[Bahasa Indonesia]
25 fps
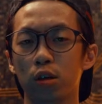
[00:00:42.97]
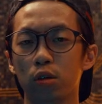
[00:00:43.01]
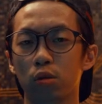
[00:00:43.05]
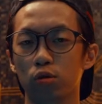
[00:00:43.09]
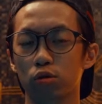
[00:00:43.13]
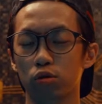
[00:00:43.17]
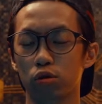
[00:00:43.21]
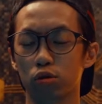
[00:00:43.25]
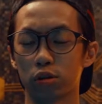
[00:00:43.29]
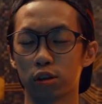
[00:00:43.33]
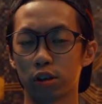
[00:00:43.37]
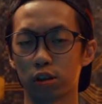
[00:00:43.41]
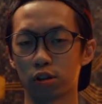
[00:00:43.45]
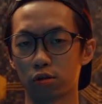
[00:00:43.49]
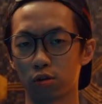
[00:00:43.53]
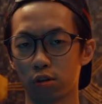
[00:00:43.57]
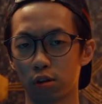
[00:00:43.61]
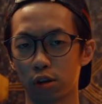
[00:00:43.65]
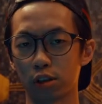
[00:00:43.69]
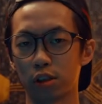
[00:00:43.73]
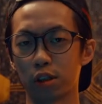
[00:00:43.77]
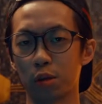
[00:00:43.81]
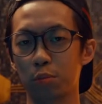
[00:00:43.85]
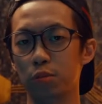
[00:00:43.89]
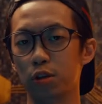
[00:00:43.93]
khususnya
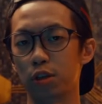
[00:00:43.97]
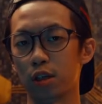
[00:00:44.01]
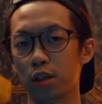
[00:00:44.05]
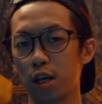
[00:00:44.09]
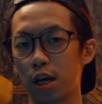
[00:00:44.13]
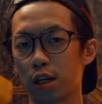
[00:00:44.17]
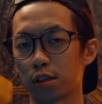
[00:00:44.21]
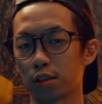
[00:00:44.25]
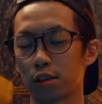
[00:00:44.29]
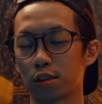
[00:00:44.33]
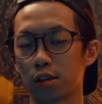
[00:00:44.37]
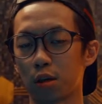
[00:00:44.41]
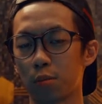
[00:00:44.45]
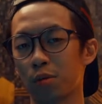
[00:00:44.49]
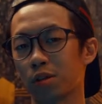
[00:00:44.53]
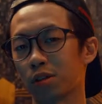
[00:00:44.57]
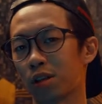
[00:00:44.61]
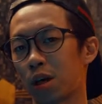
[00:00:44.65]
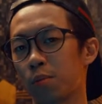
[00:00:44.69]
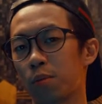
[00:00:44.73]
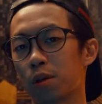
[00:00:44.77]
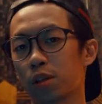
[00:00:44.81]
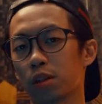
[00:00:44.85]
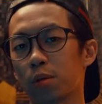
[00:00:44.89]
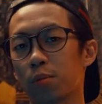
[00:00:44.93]
storage yang bisa diakses
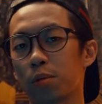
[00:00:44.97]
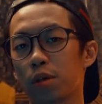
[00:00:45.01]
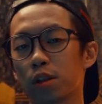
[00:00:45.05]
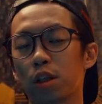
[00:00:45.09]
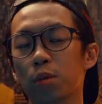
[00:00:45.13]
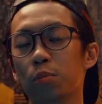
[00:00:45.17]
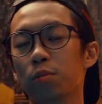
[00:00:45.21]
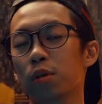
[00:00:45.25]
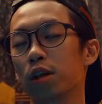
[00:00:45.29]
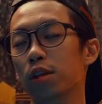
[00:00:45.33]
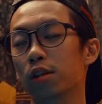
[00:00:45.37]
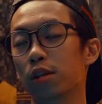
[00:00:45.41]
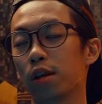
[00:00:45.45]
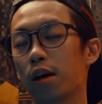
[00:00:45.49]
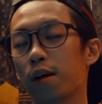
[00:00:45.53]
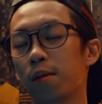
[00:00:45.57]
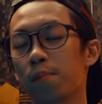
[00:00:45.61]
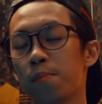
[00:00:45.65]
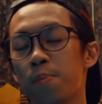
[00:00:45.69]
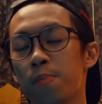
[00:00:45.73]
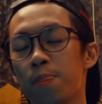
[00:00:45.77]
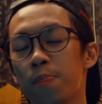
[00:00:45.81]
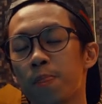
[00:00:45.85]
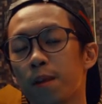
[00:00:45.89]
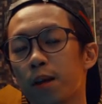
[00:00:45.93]
sama-sama sama tim
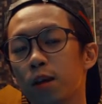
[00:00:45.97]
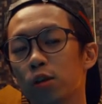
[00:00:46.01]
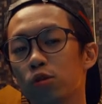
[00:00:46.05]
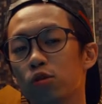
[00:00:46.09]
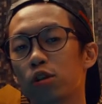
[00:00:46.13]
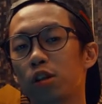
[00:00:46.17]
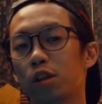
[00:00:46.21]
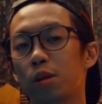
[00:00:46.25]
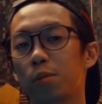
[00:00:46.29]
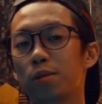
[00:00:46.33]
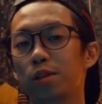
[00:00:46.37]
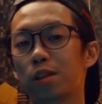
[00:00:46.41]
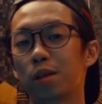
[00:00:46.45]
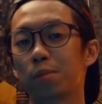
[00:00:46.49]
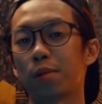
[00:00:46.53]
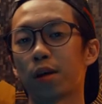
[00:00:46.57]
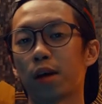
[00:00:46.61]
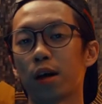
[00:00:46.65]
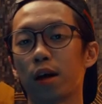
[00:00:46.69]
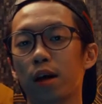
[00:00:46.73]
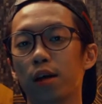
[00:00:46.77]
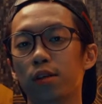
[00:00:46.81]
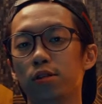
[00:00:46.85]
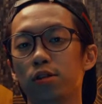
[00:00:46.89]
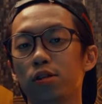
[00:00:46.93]
kita, itu kita bisa
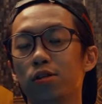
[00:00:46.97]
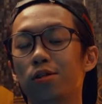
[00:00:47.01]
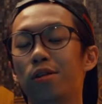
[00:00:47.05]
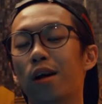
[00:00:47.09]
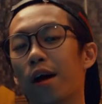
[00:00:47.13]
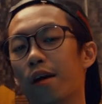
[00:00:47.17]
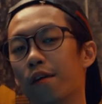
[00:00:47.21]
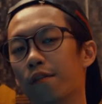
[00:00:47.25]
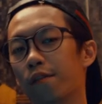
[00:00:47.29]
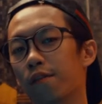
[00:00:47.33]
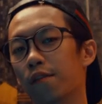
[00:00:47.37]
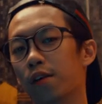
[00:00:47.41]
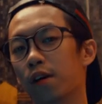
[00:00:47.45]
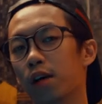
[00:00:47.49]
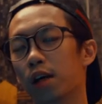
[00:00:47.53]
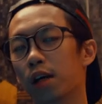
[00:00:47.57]
pakai G Drive.